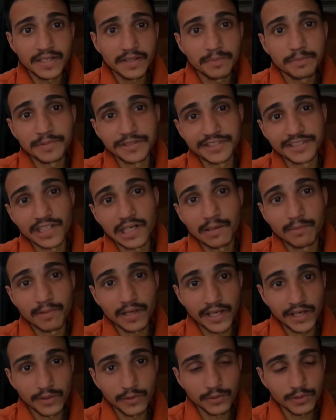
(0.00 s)
जाए पंजाब
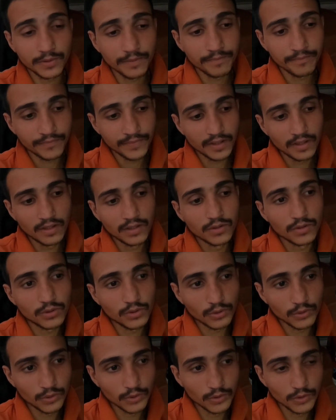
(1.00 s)
लाइन को
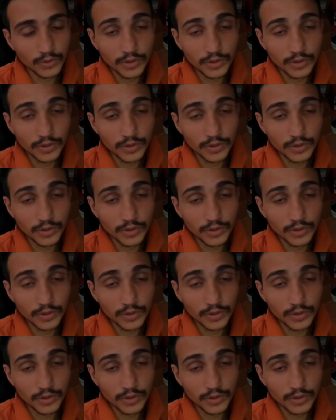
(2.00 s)
तो